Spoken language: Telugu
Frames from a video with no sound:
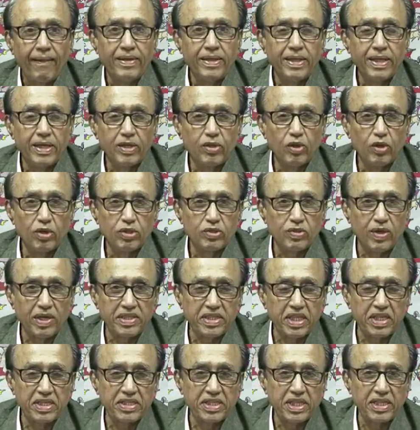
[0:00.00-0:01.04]
ఇదేదో
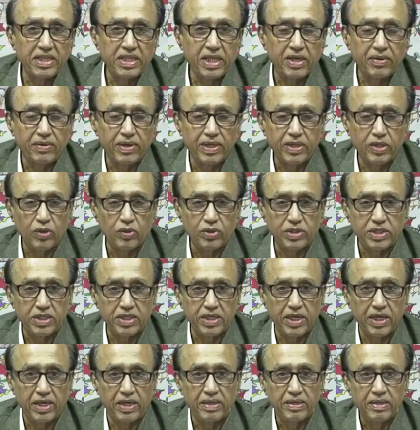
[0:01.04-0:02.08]
స్వాతంత్రం తర్వాత
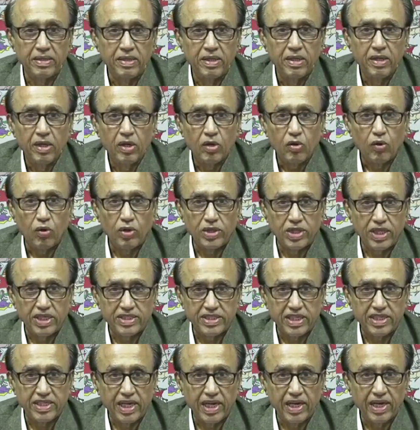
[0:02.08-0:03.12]
వచ్చిన కొత్త
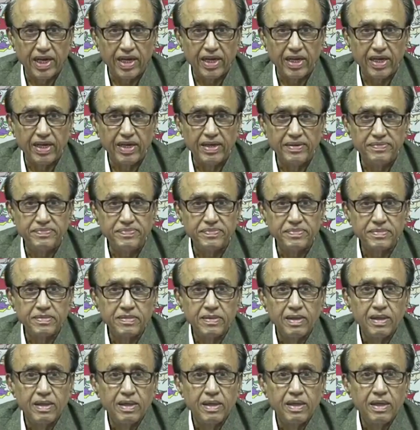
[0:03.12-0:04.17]
చట్టంలాగా
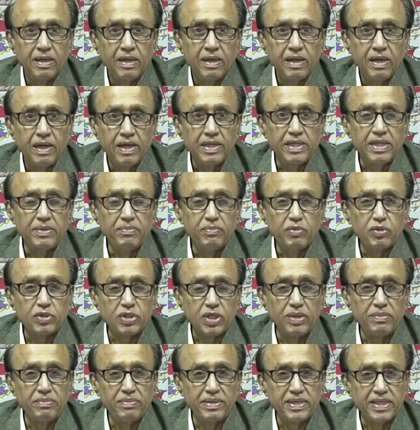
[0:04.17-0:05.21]
ఇది
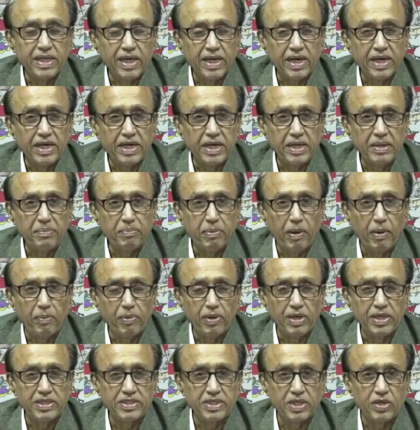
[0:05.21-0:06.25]
ముస్లిం మెజారిటీ
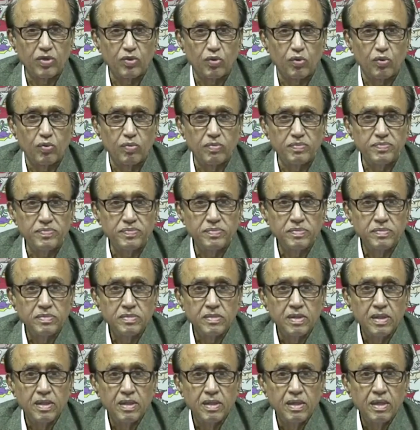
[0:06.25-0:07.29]
పాపులేషన్కు
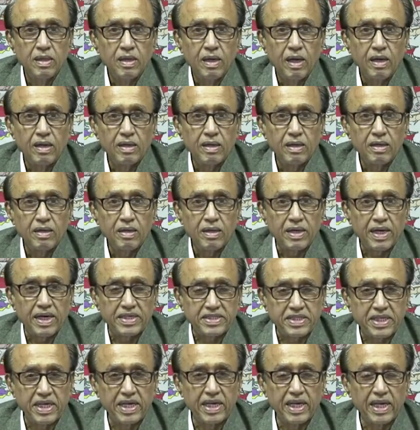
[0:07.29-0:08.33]

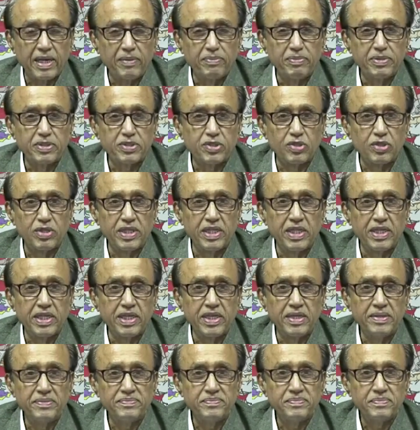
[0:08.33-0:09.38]
రక్షణ
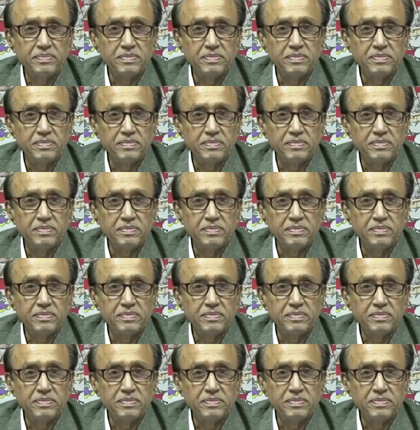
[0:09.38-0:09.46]
కల్పిస్తుందని